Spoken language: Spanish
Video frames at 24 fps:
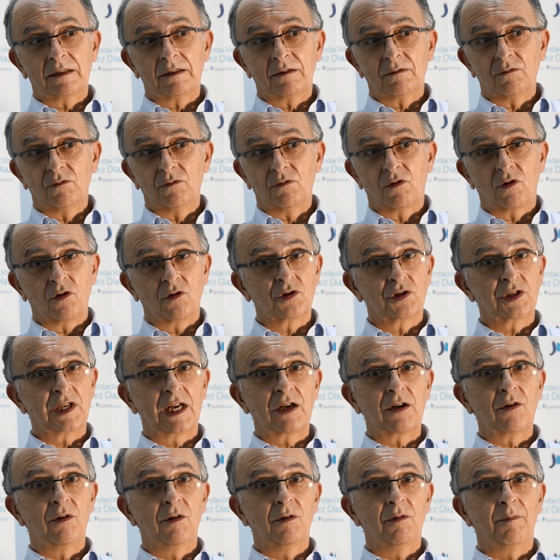un
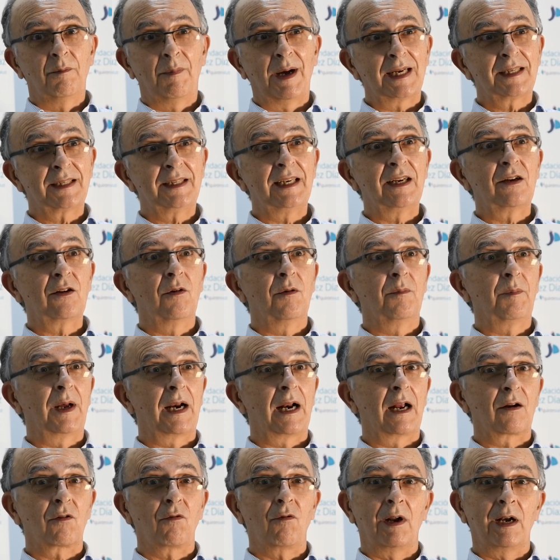consejo básico
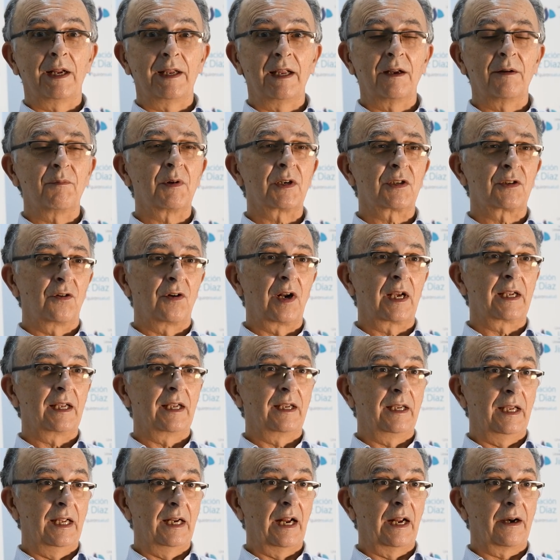para cualquier persona que
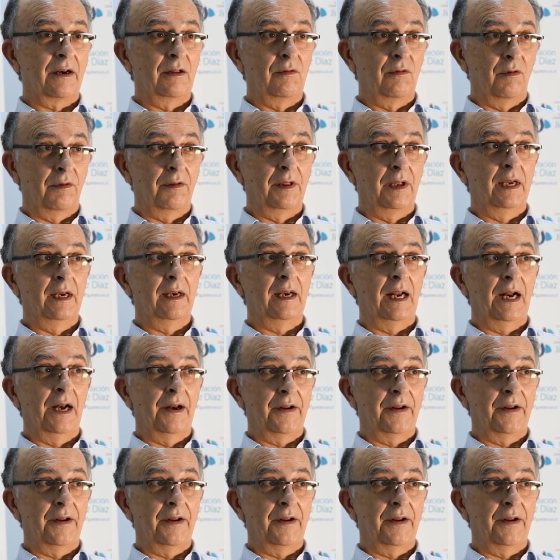quiera reducir el